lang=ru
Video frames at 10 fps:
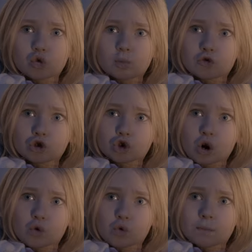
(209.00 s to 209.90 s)
ты думаешь,
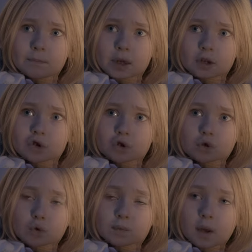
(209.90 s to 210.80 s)
какую
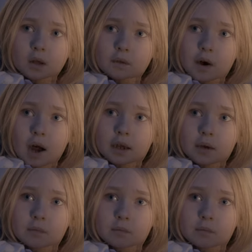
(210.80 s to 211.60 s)
песенку пела Варя?